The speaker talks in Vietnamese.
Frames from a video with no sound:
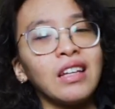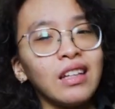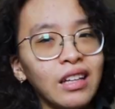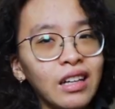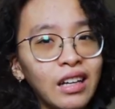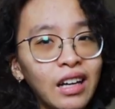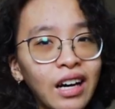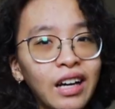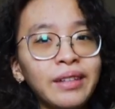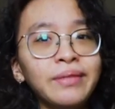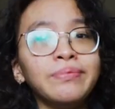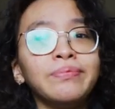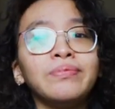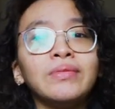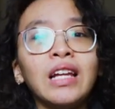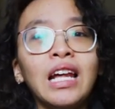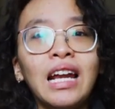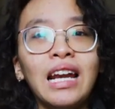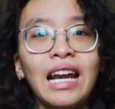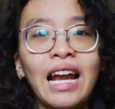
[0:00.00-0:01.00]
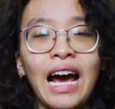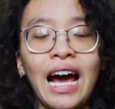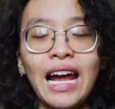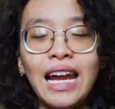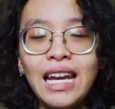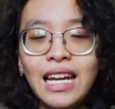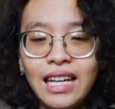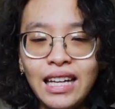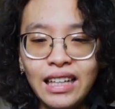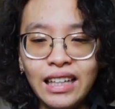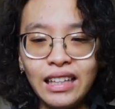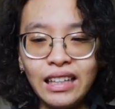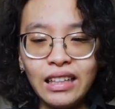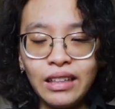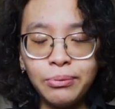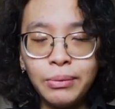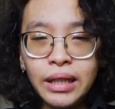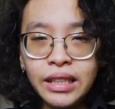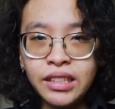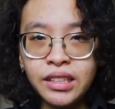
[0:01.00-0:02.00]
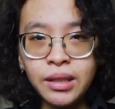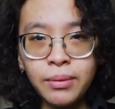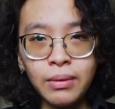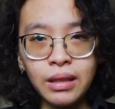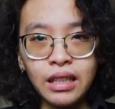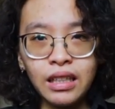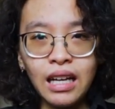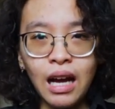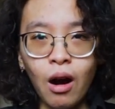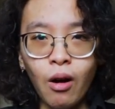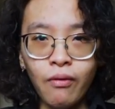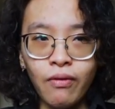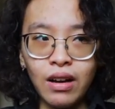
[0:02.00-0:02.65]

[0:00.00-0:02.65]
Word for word: Cho nên là hãy biết sức mình đến đâu